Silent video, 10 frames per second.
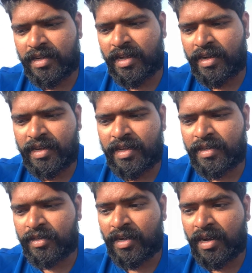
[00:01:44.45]
கரெக்டாக
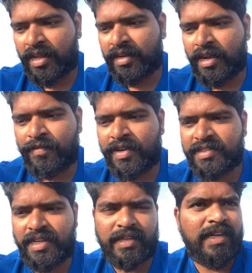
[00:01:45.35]
இருக்குது நல்லா இருக்குது
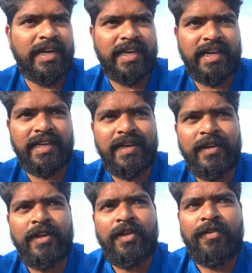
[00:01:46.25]
அட்வான்ஸாக இருக்குதுன்னு நினைக்காங்க
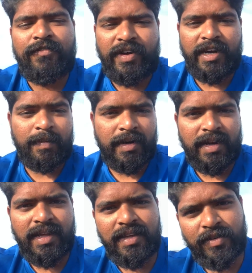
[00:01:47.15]

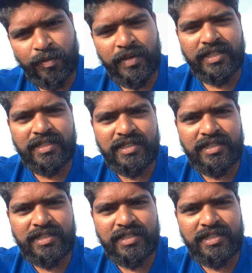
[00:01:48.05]
ஃபண்டமெண்டலை ரொம்ப